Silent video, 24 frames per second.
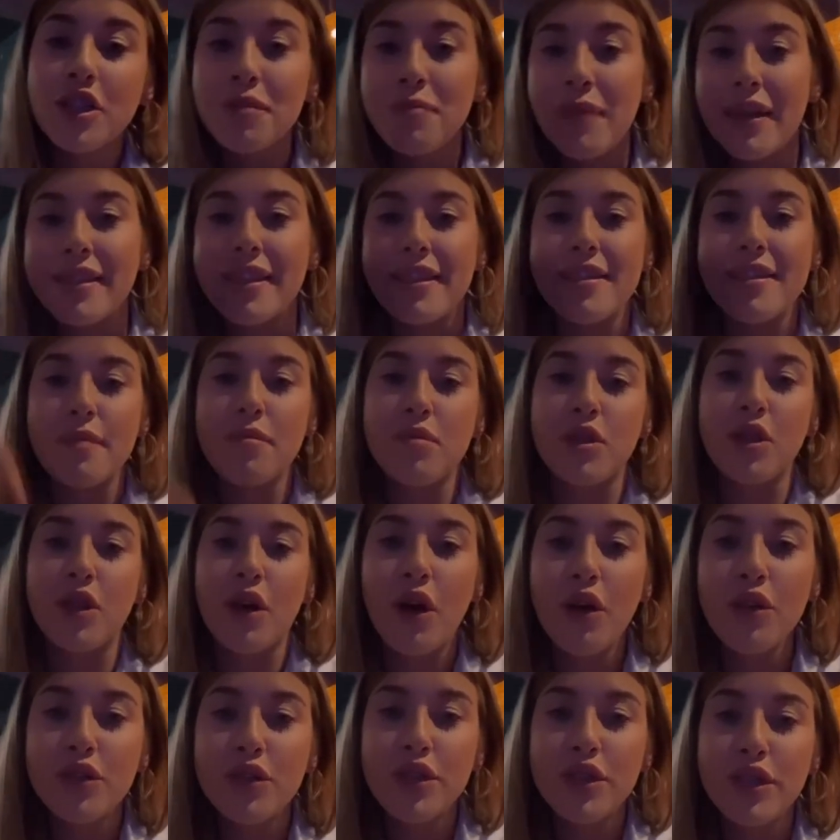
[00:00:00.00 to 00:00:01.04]
Szmata se
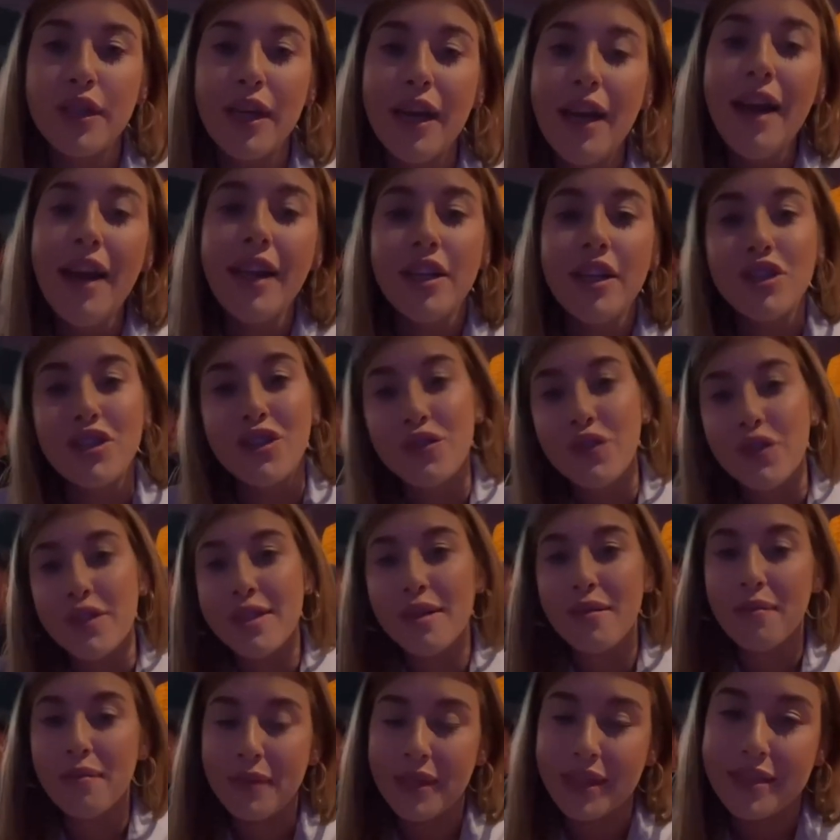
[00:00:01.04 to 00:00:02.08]
przychodzi, jeszcze w to
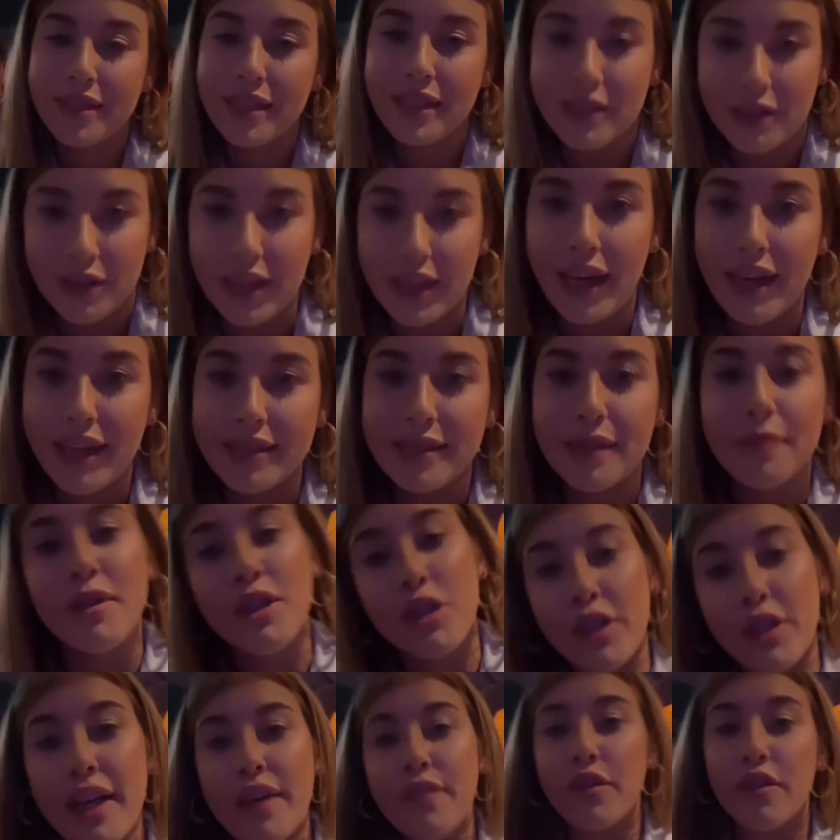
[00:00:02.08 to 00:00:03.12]
samo miejsce, co ja jestem
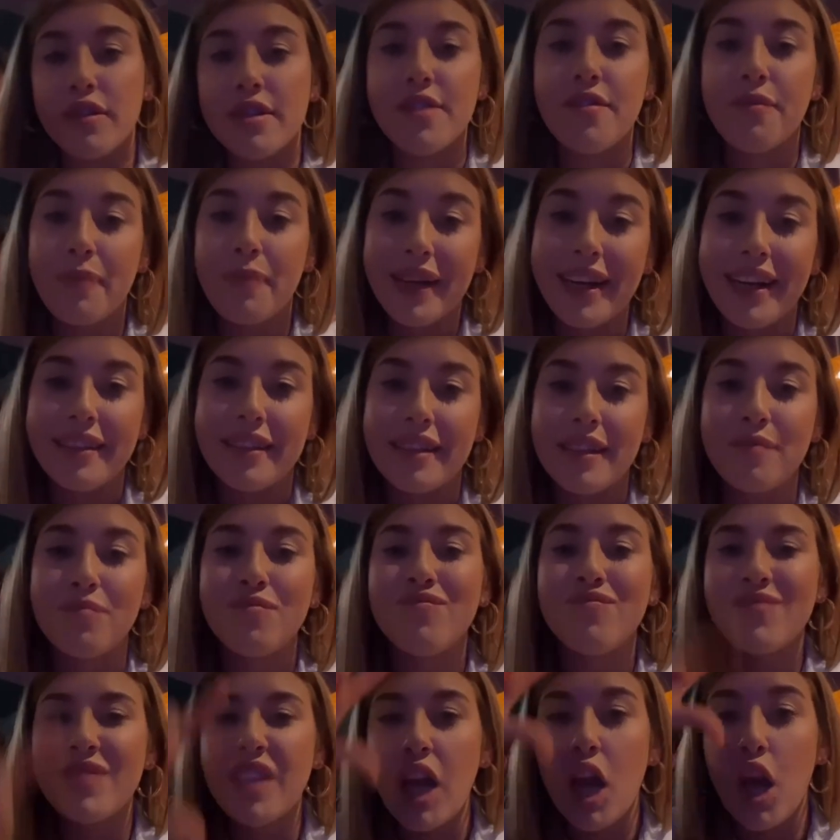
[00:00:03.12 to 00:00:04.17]
i to ja wchodzę w paradę.
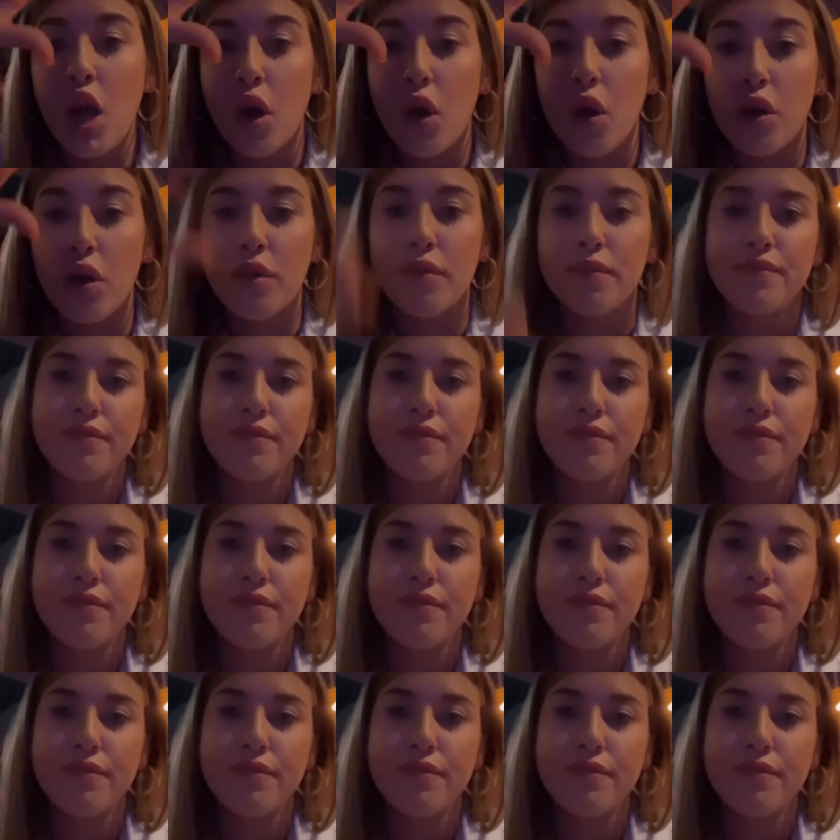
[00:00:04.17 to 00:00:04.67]
Lol.